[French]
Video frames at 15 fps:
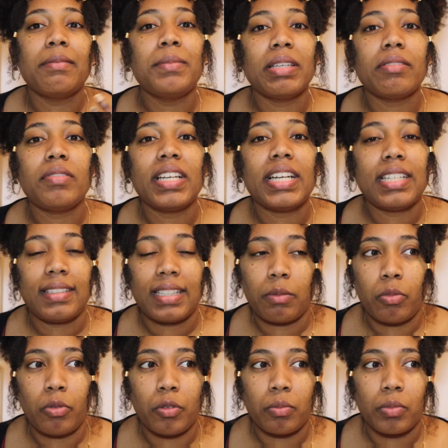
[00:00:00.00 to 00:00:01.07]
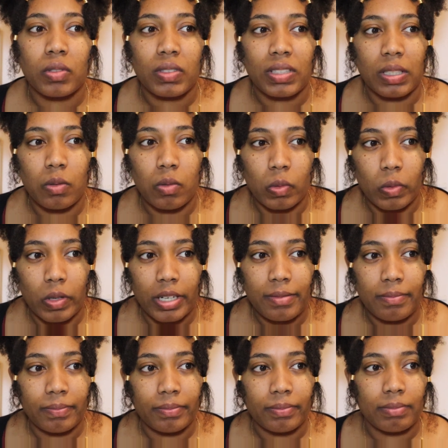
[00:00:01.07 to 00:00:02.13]
Aimer véritablement, c'est
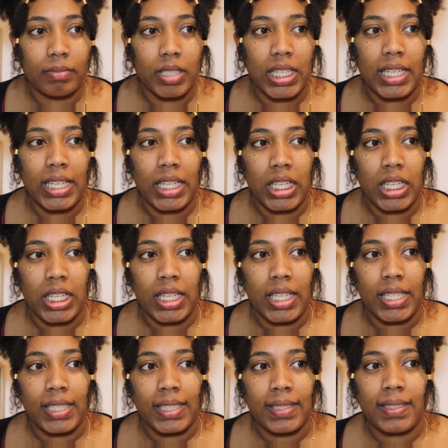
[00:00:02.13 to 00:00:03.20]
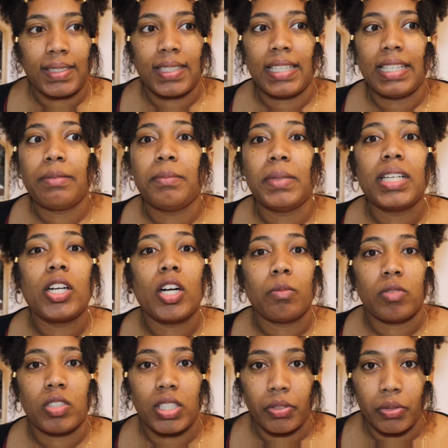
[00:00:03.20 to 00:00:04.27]
quoi C'est aimer
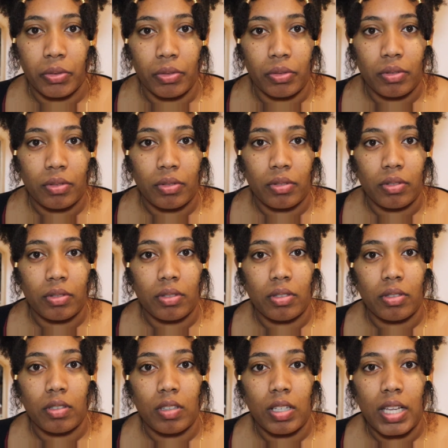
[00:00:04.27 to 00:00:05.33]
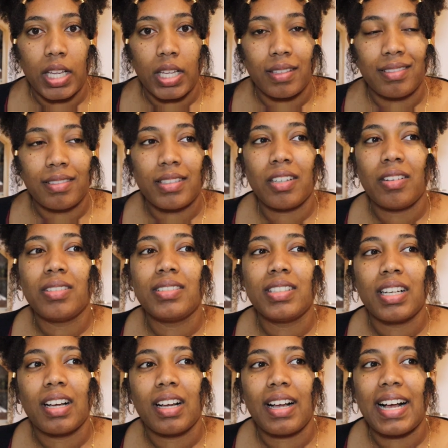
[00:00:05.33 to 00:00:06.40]
comme Jésus.
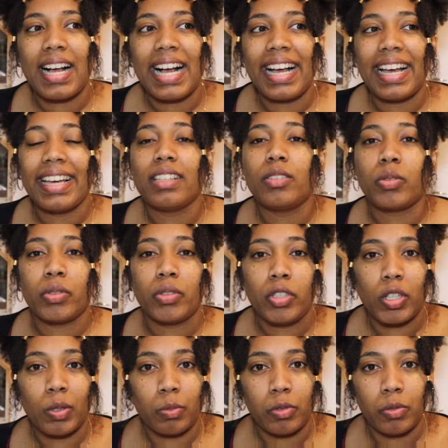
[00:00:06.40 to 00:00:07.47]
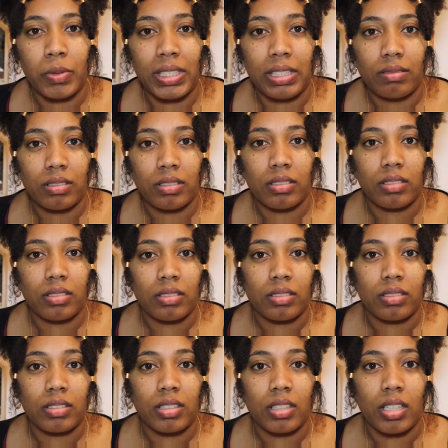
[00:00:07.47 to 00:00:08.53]
Tendre à être comme lui.
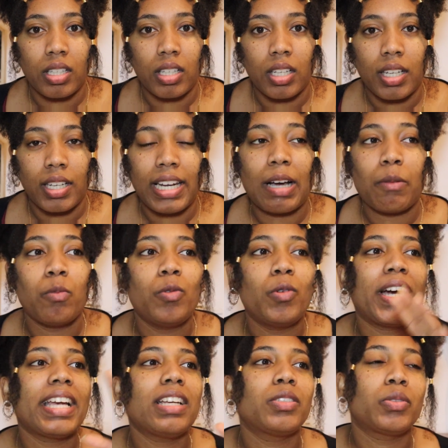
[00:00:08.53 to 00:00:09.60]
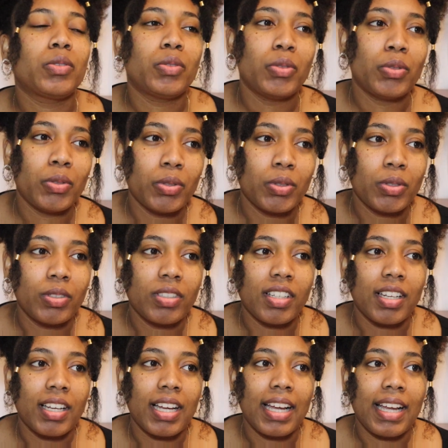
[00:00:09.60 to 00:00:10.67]
L'amour excuse,
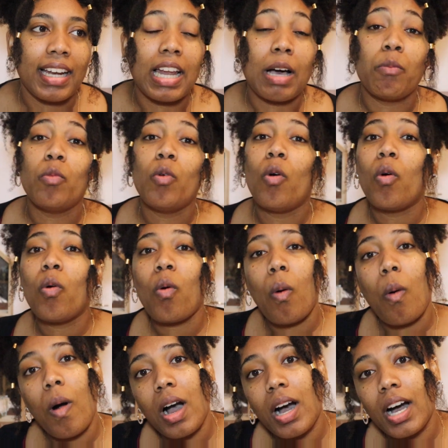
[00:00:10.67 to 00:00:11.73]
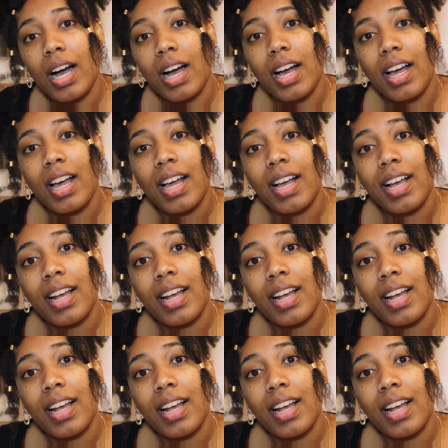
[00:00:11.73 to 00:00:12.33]
l'amour croit,